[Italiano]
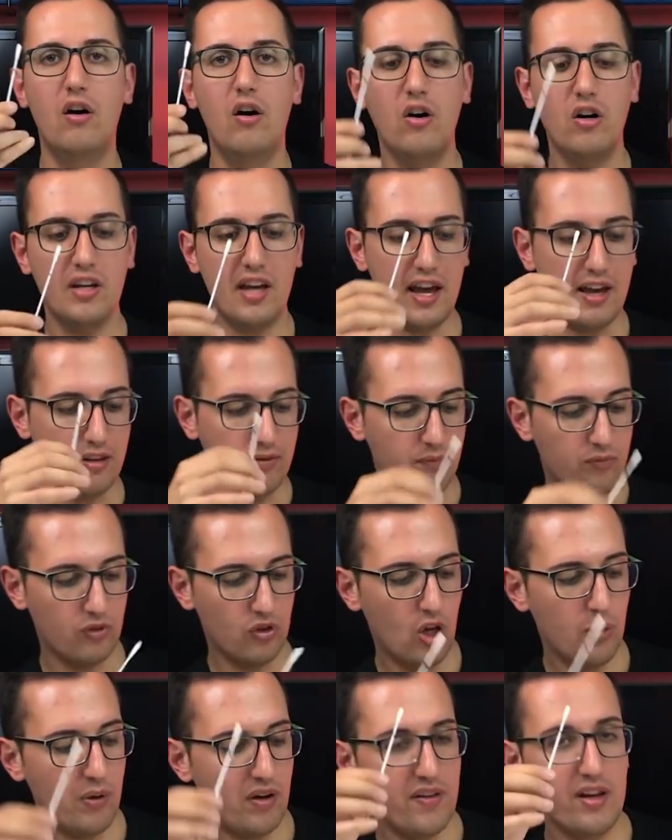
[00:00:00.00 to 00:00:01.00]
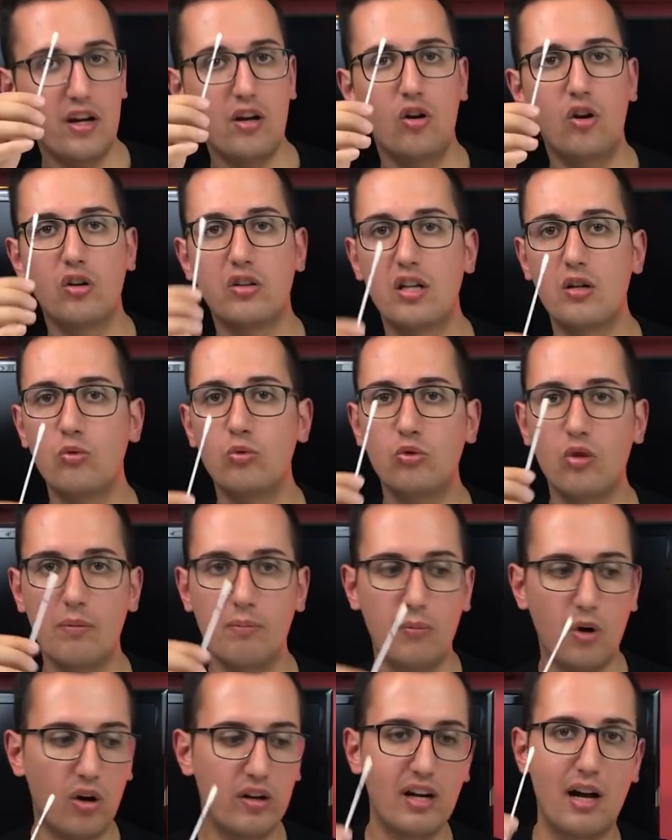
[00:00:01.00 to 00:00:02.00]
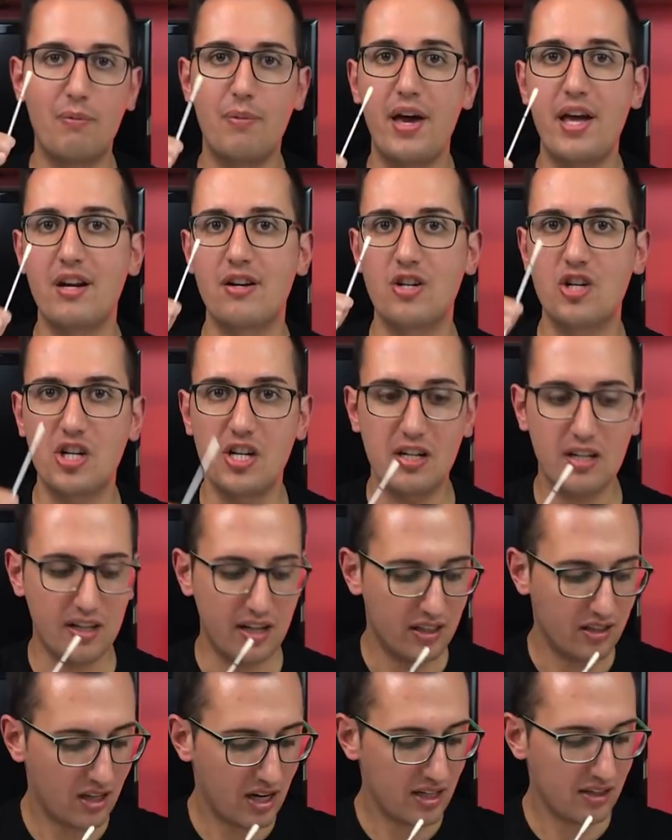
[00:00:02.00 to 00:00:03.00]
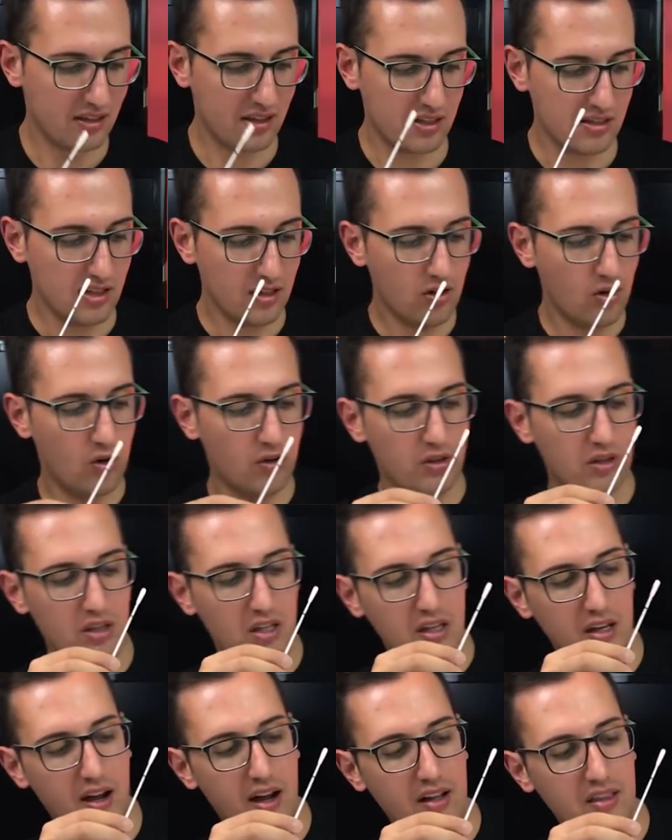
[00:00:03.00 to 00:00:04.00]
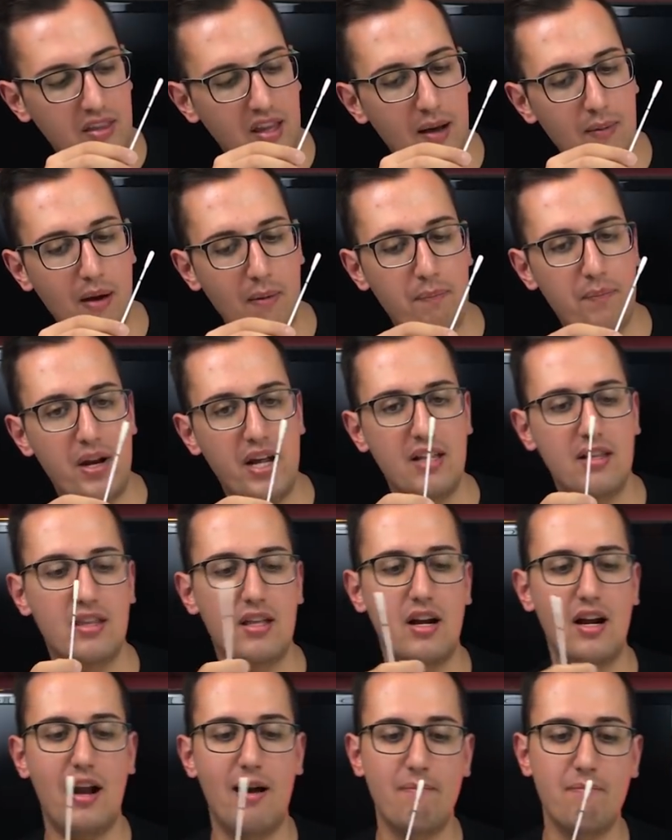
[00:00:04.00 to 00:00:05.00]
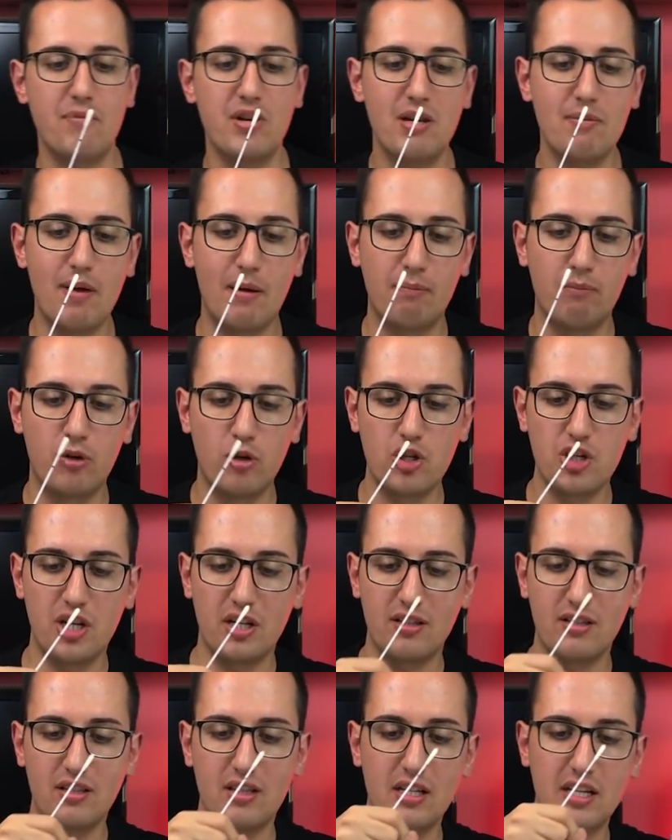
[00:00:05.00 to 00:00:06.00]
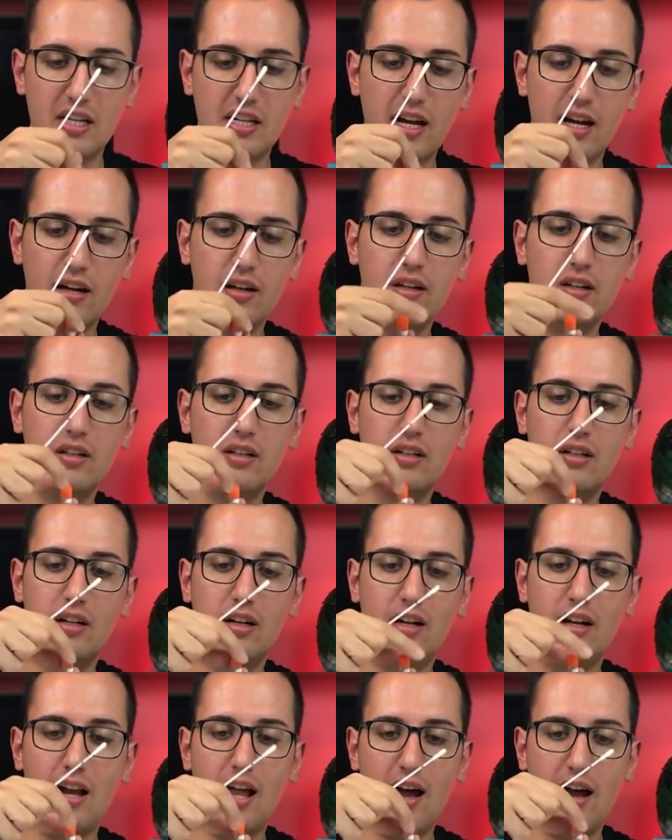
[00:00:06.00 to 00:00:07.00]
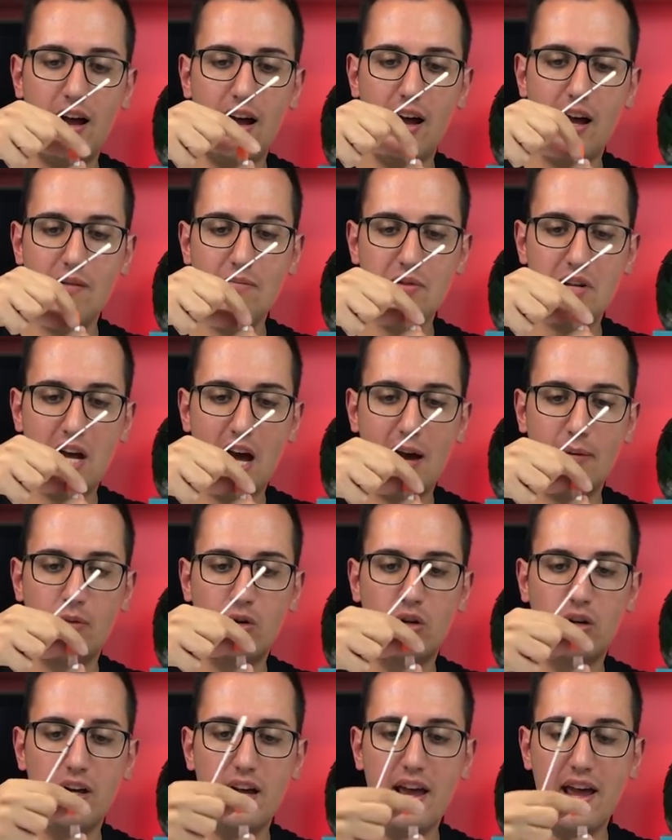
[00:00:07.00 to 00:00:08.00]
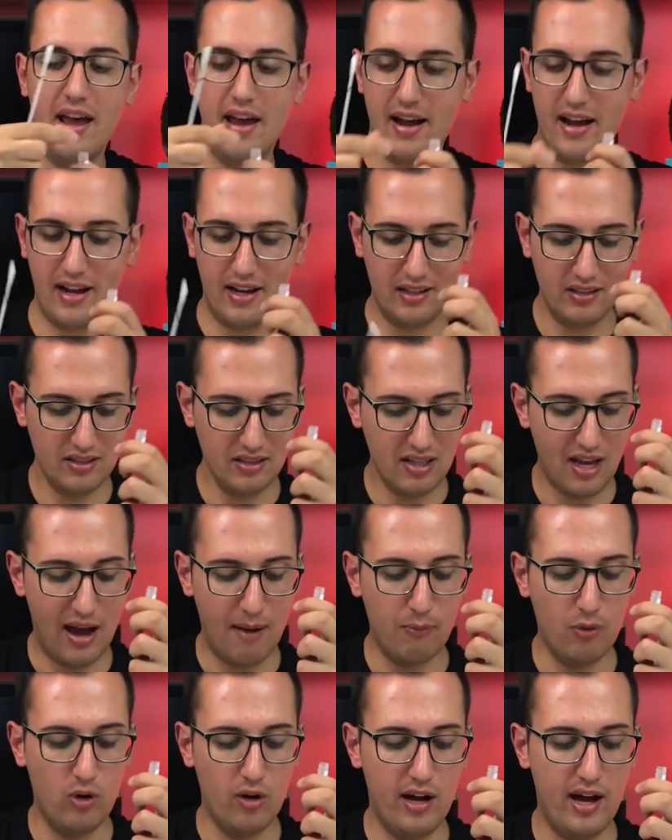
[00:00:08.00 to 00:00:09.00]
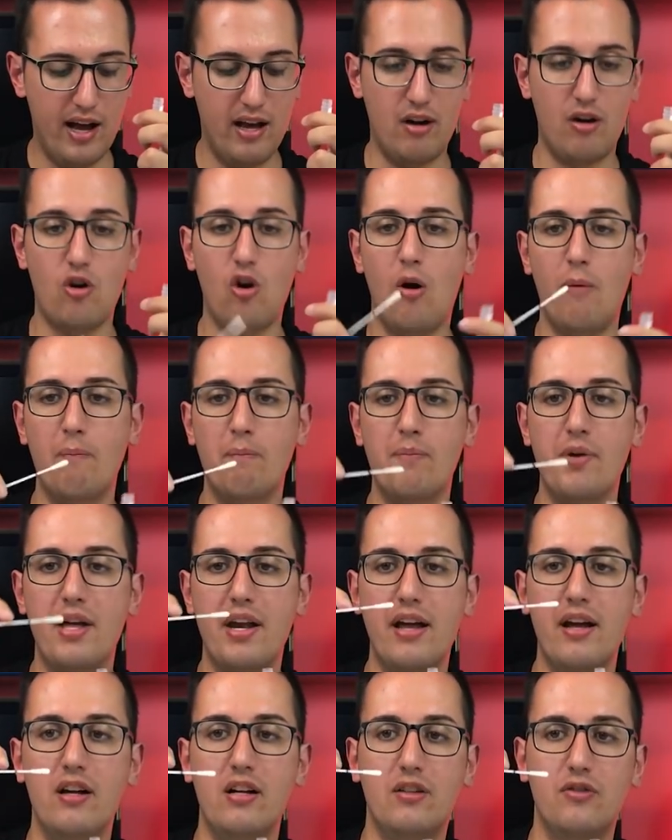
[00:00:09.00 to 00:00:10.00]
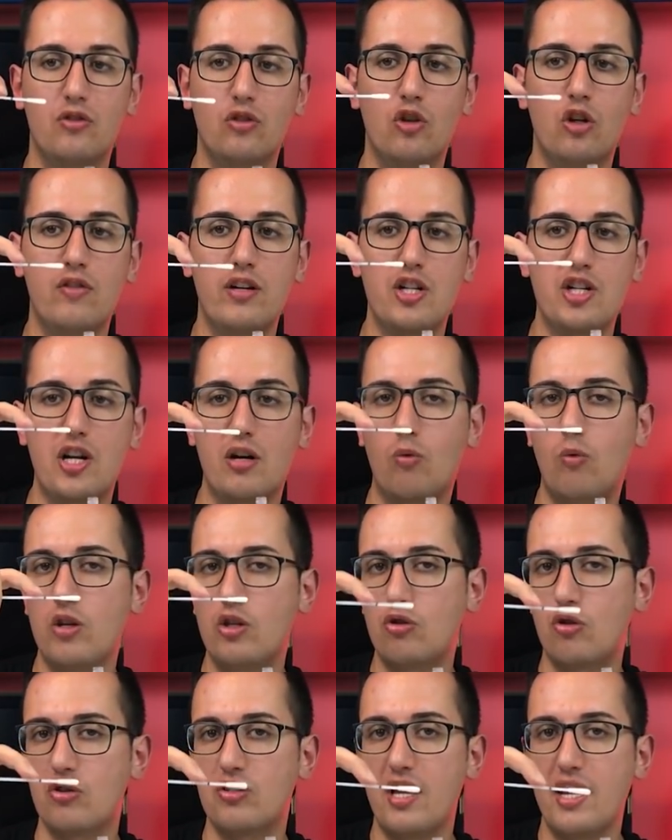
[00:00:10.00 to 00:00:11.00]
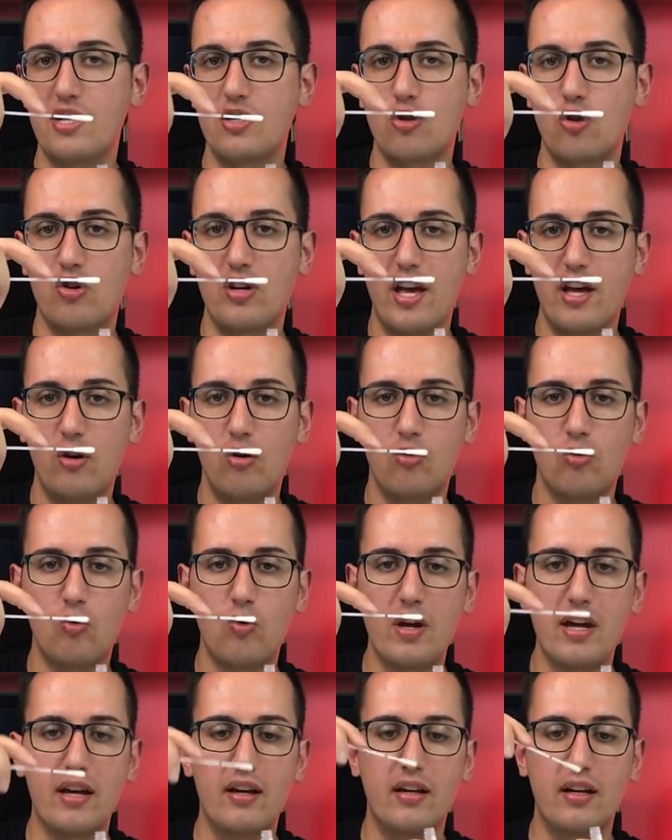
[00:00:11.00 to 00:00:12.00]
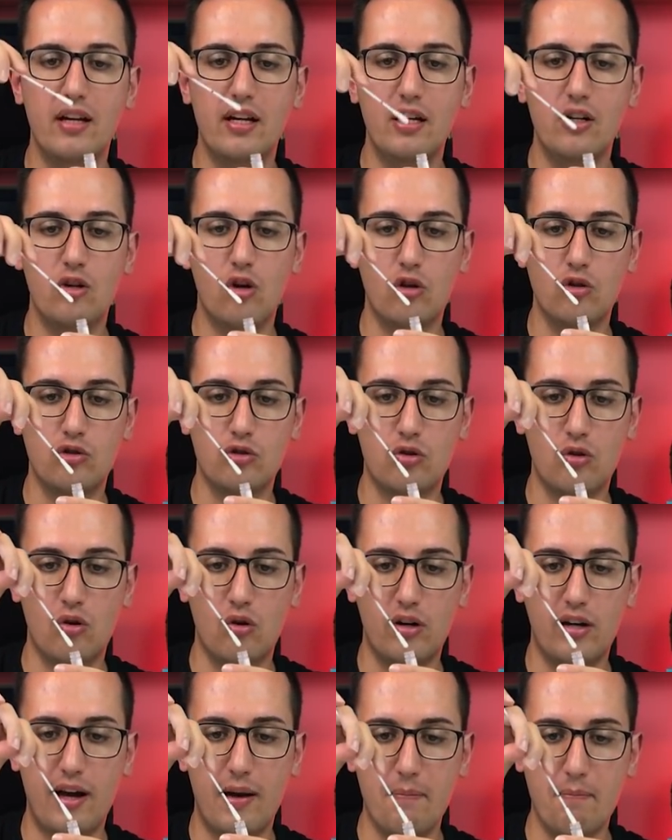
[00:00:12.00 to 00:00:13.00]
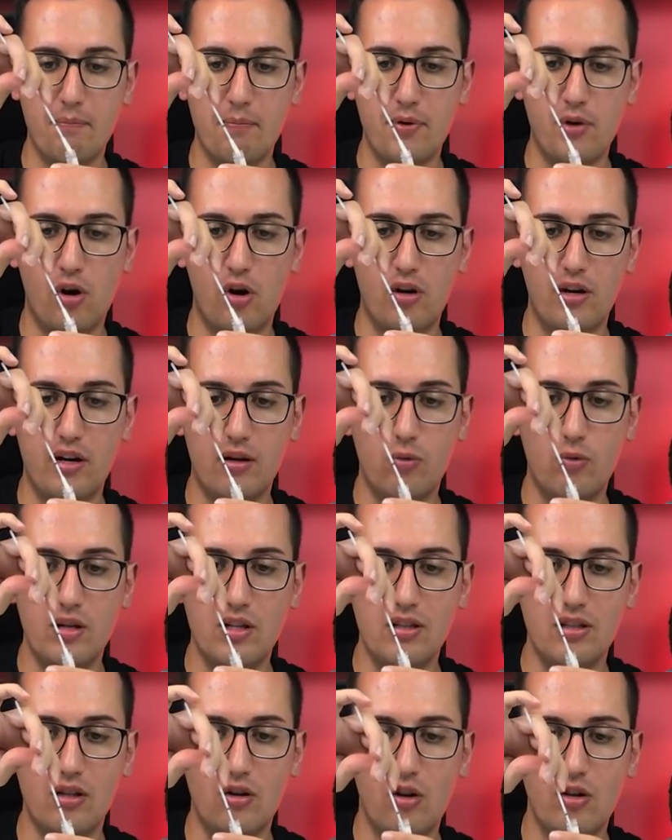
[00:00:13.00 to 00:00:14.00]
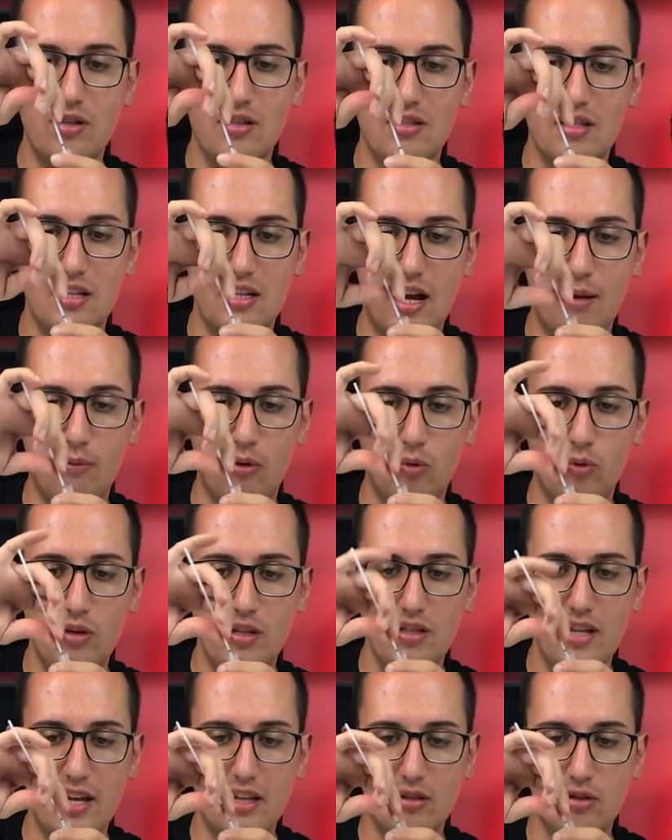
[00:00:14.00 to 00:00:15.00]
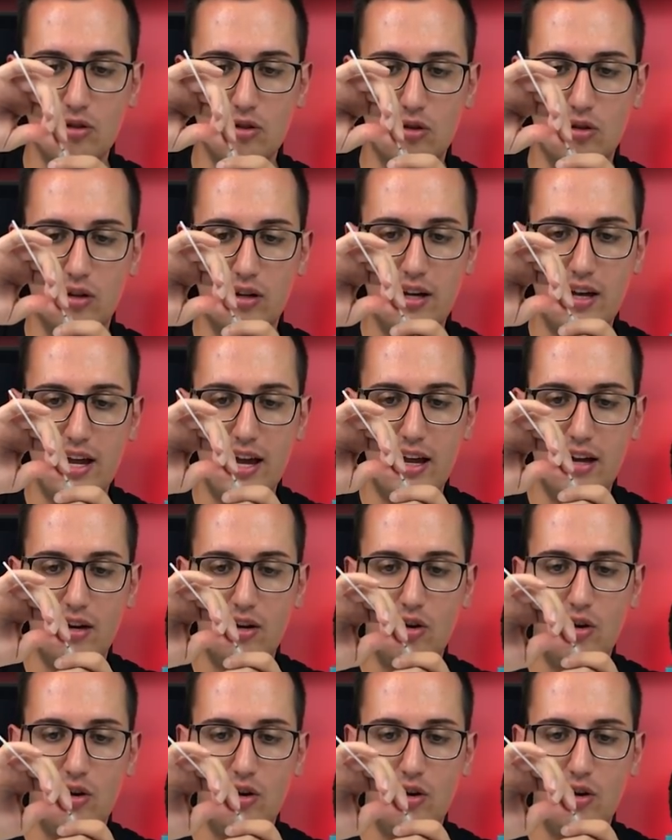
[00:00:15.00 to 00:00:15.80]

Ok, dopo averlo tenuto in bocca per circa 30 secondi andiamo a prendere la prima boccettina, la apriamo e andiamo a rompere dove c'è questo segno nero qui, il nostro campione. Quindi lo inseriamo qui dentro e